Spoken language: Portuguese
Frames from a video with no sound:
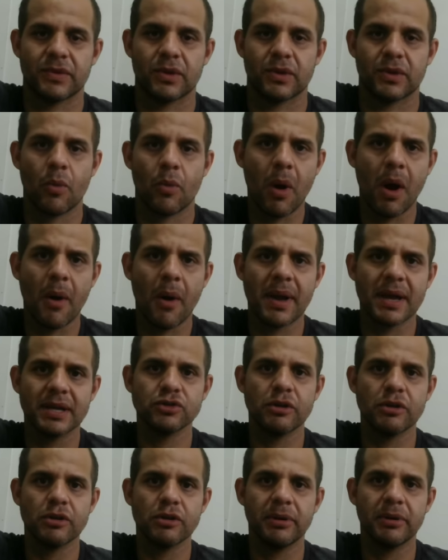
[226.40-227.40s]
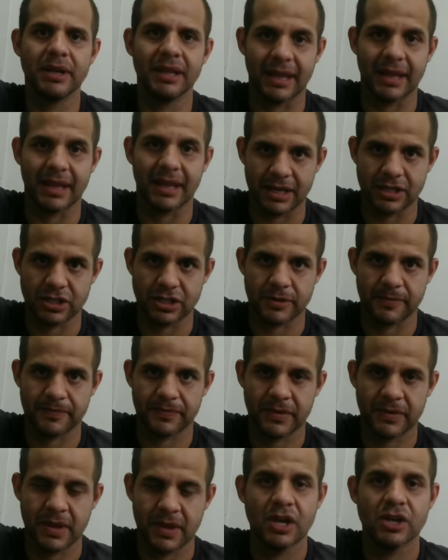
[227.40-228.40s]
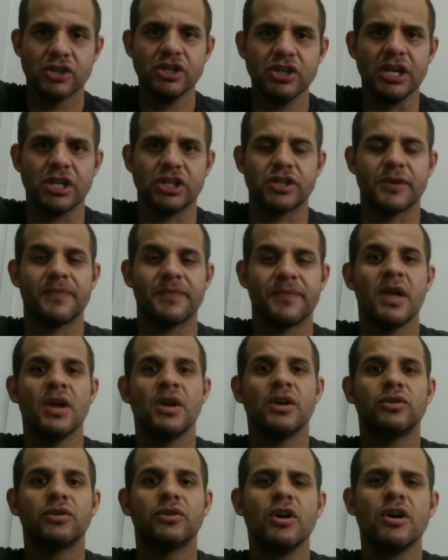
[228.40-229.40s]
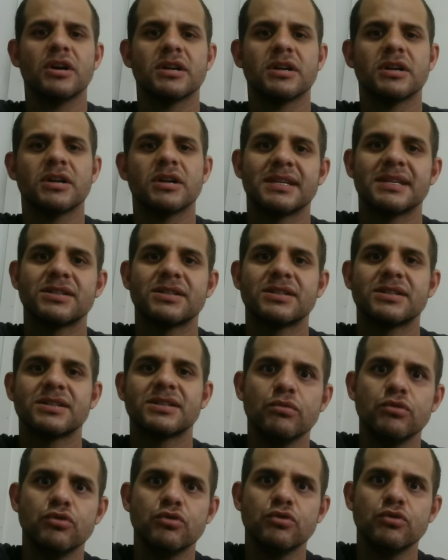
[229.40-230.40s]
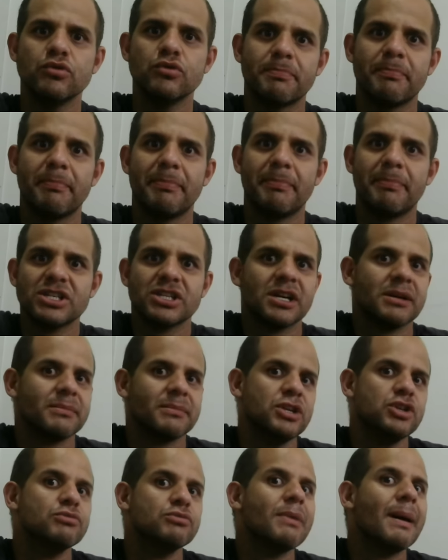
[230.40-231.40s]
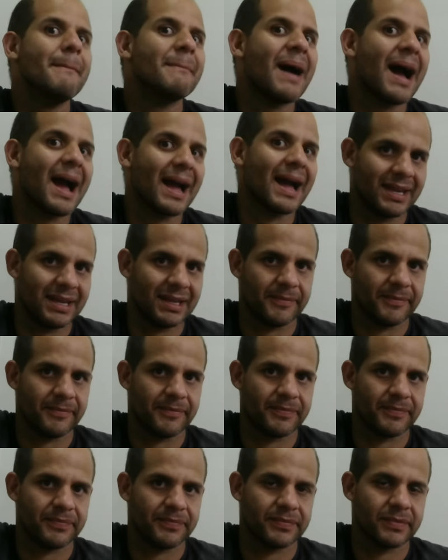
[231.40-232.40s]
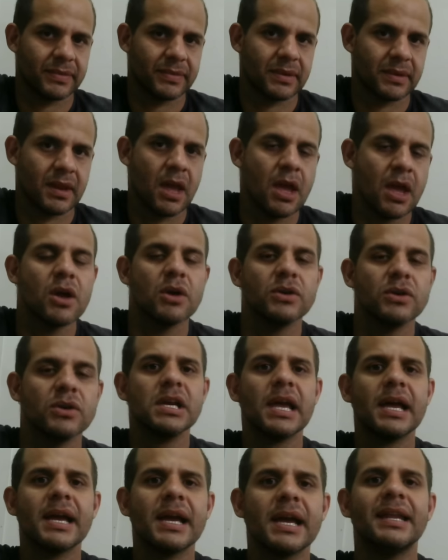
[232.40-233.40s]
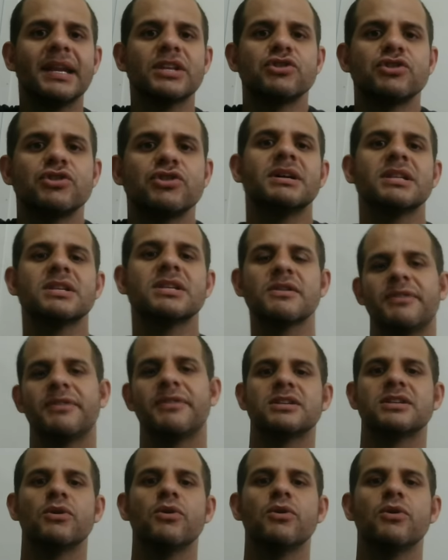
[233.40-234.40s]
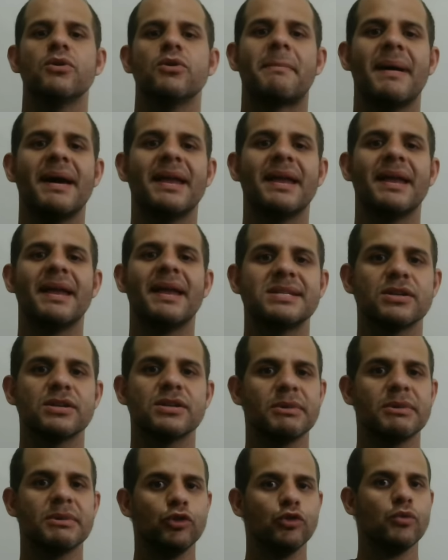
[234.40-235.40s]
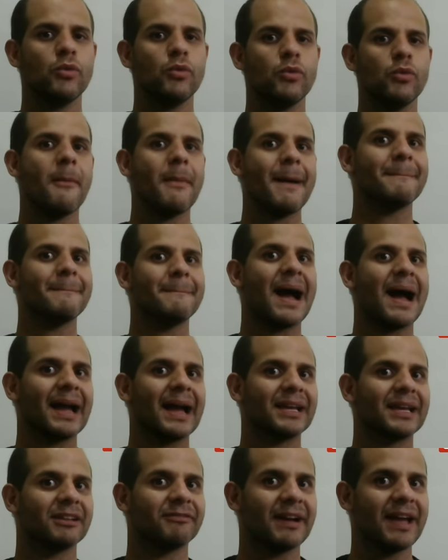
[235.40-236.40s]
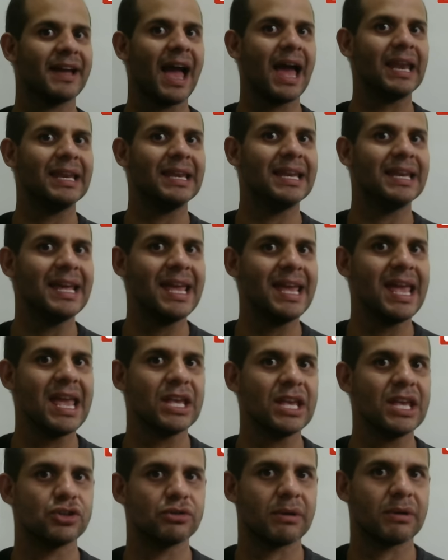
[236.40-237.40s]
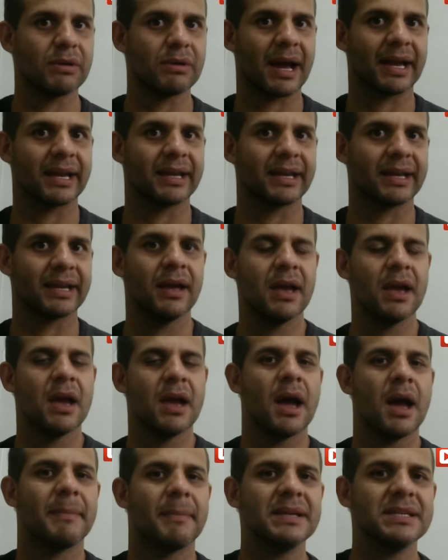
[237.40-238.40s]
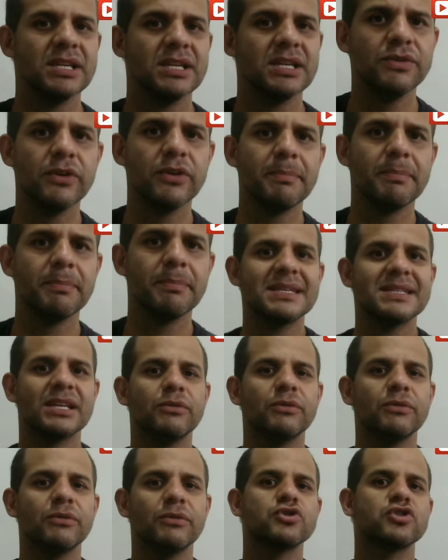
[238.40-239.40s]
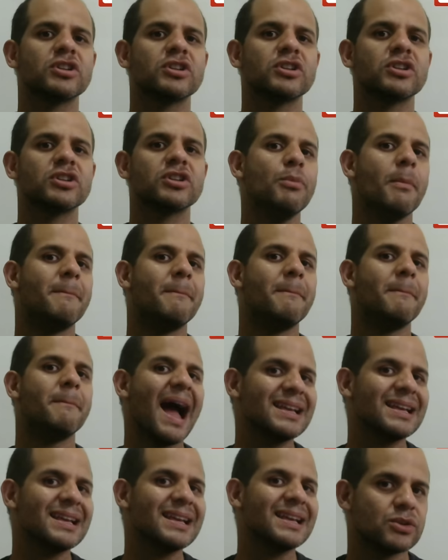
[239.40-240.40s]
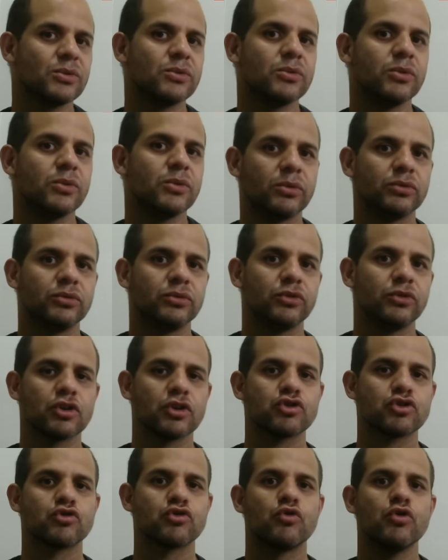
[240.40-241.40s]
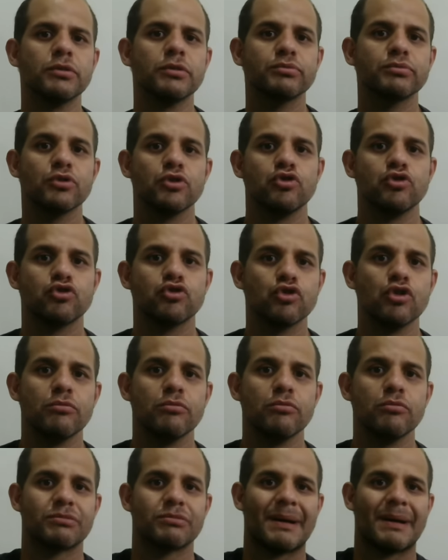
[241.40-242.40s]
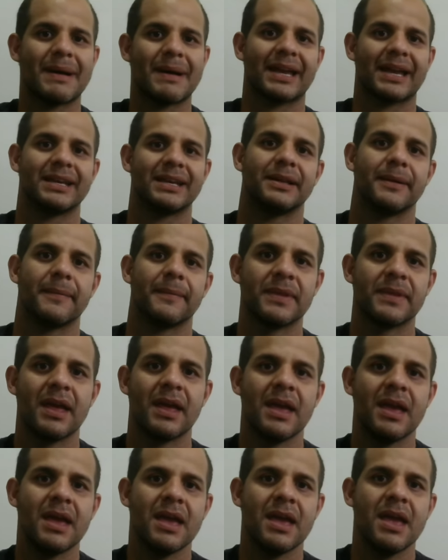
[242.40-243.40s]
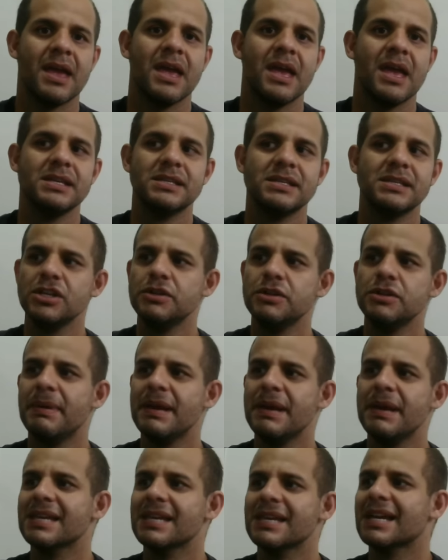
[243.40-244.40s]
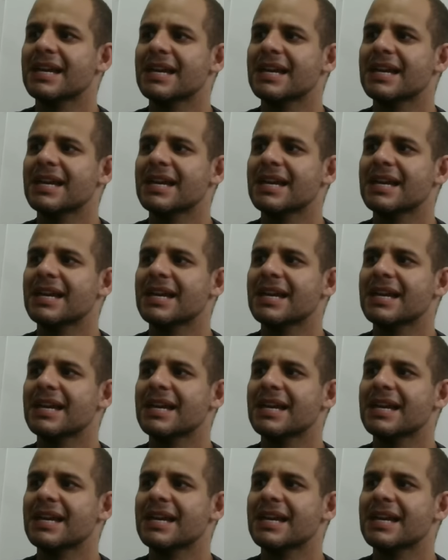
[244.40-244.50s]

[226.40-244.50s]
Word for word: Qual é a sua prioridade? Gente, nós somos praticamente uma máquina. Eu sei que a galera de humanos vai falar assim: opa, peraí, ser humano não é uma máquina, vai além de uma máquina. Mas se a gente for pensar no funcionamento básico do nosso corpo, nós somos uma máquina. E se a gente pensar que a